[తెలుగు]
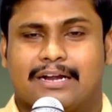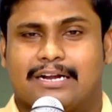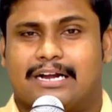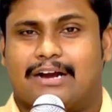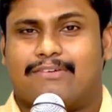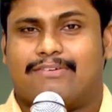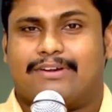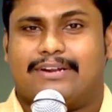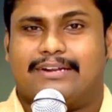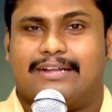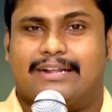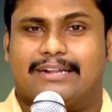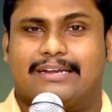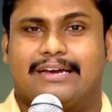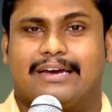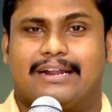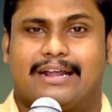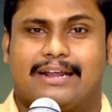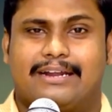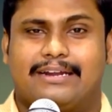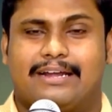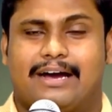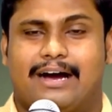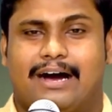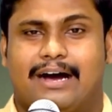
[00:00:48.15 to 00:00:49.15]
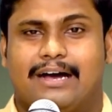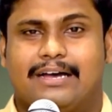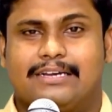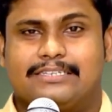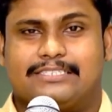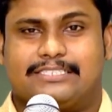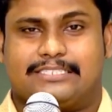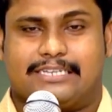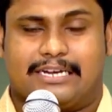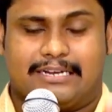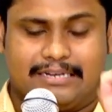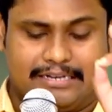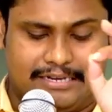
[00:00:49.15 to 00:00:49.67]
గవర్నర్ గారైన
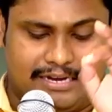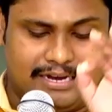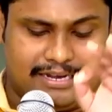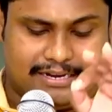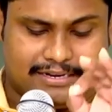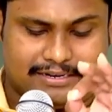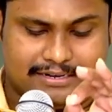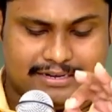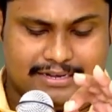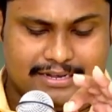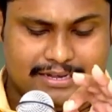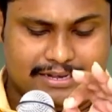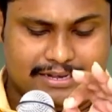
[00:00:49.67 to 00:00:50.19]
శంకర్